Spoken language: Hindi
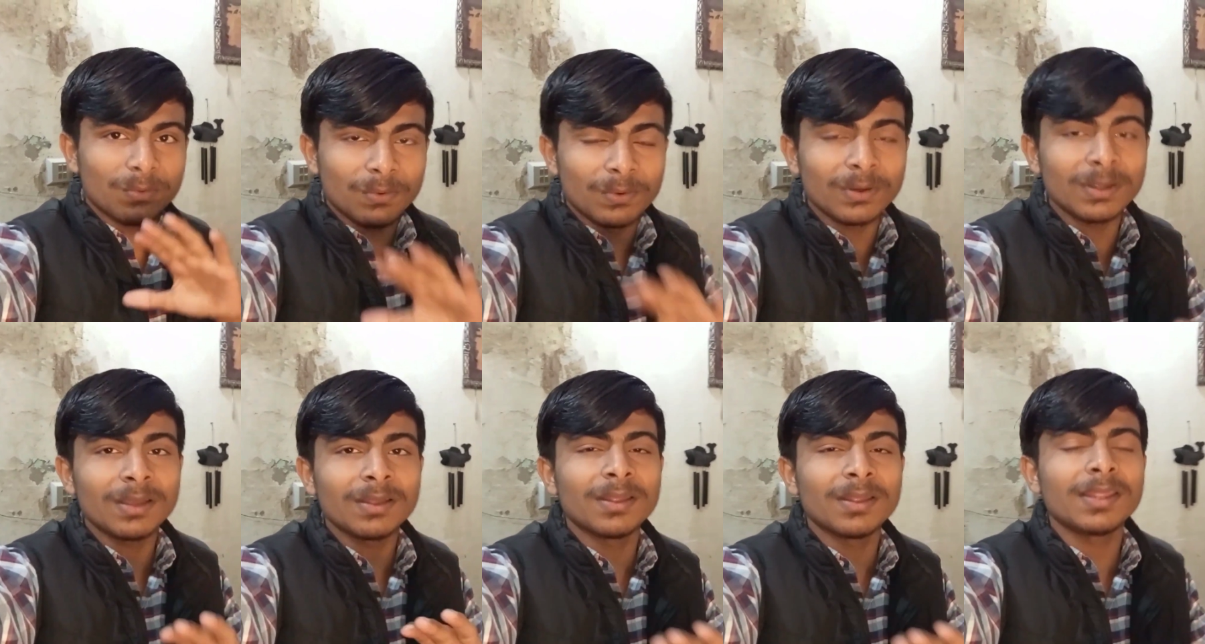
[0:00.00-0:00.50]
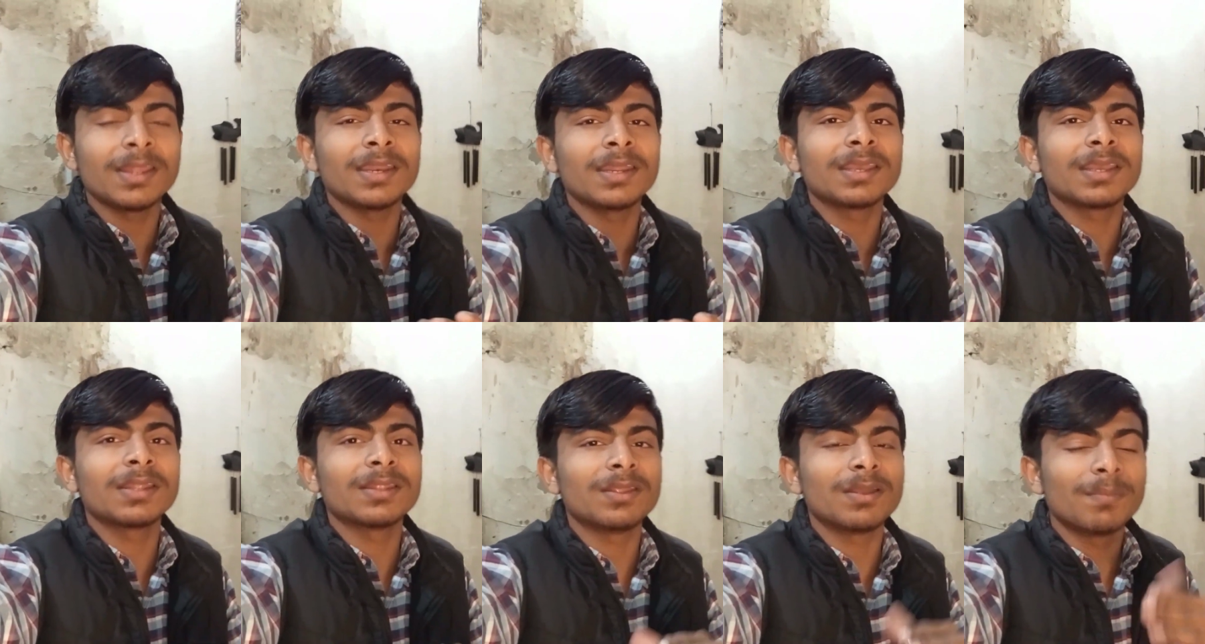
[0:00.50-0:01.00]
उनका यानी
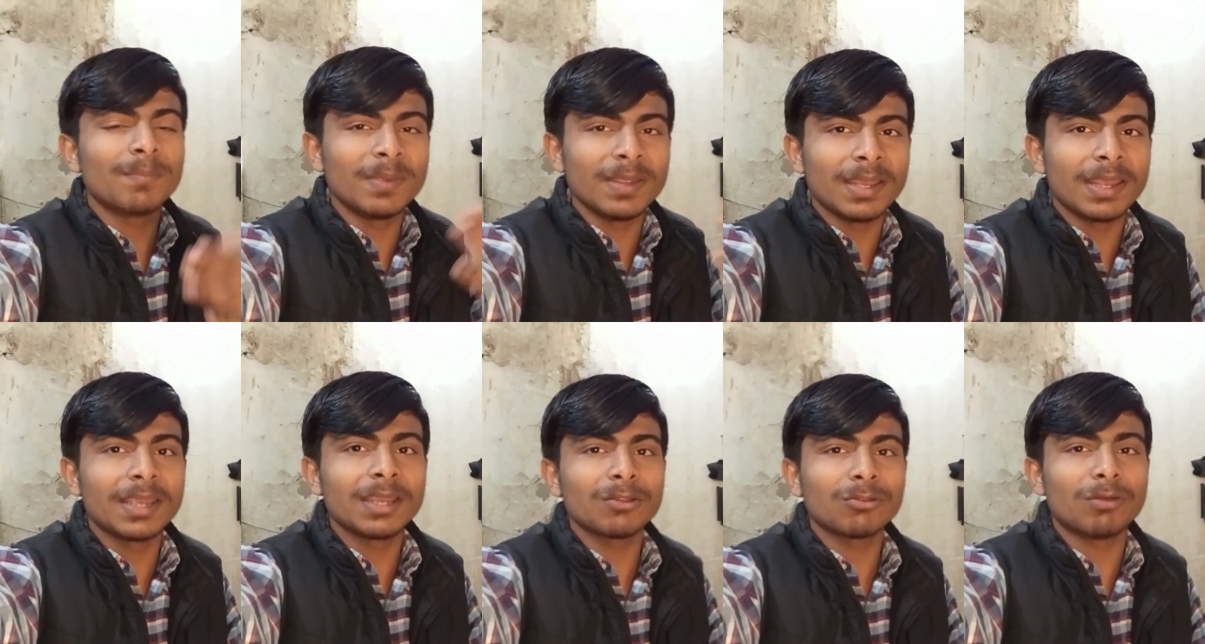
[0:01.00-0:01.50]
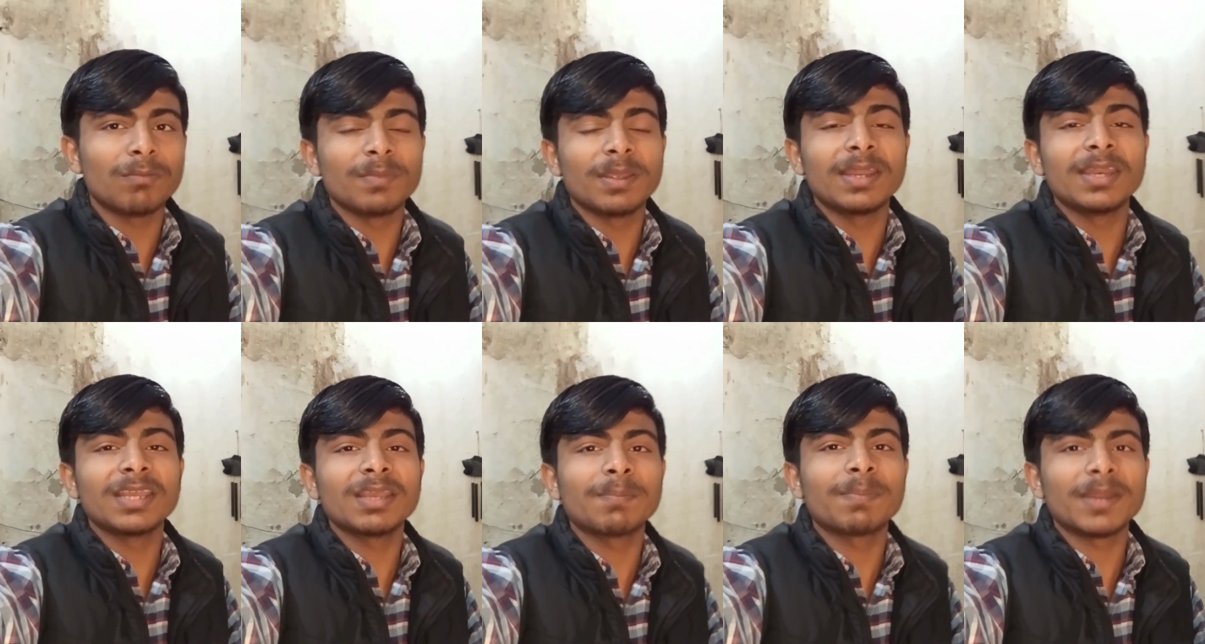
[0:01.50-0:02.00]
कि जब भी आएंगे तो हम
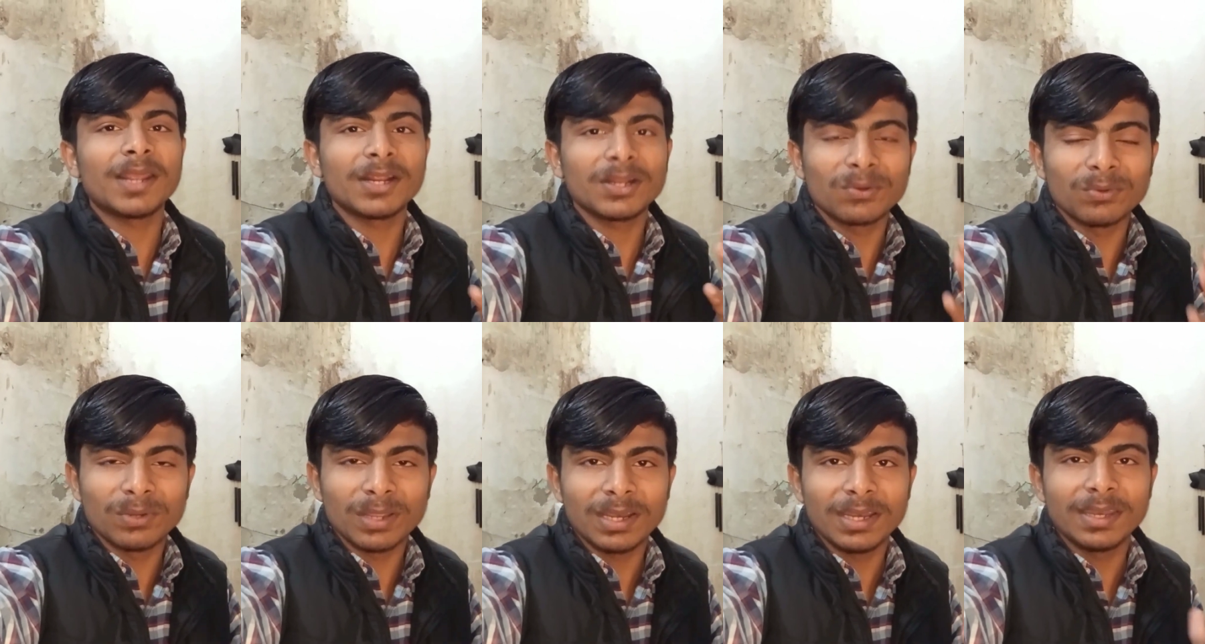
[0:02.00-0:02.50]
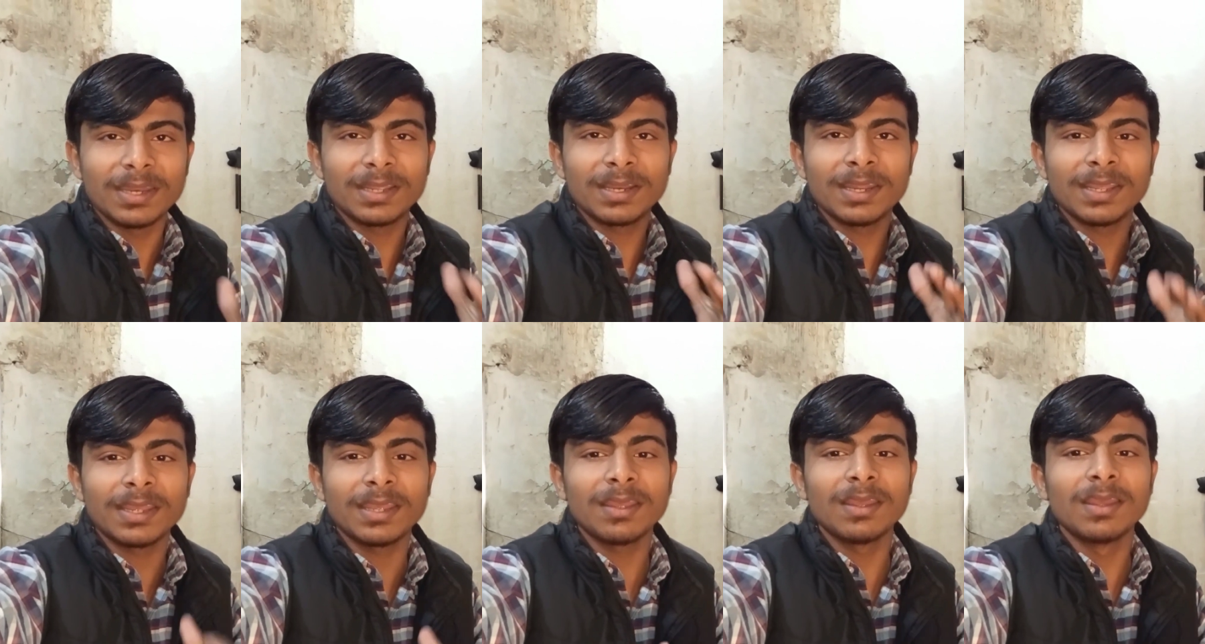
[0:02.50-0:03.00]
यानी कि प्रैंक शूट के लिए
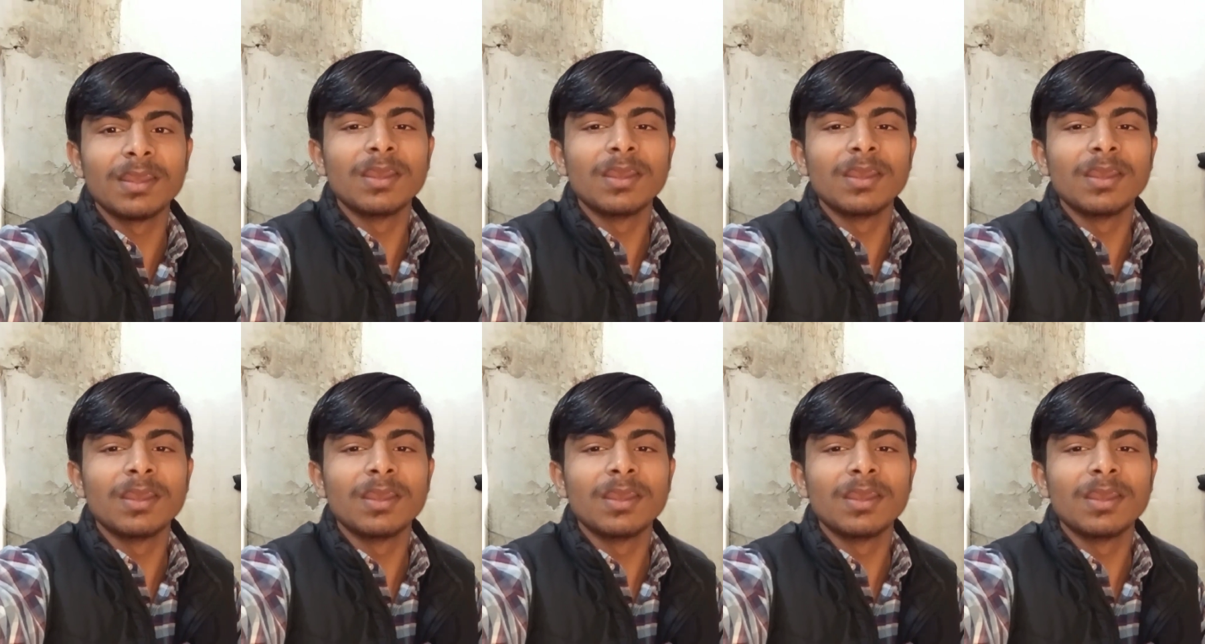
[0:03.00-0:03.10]
निकलेंगे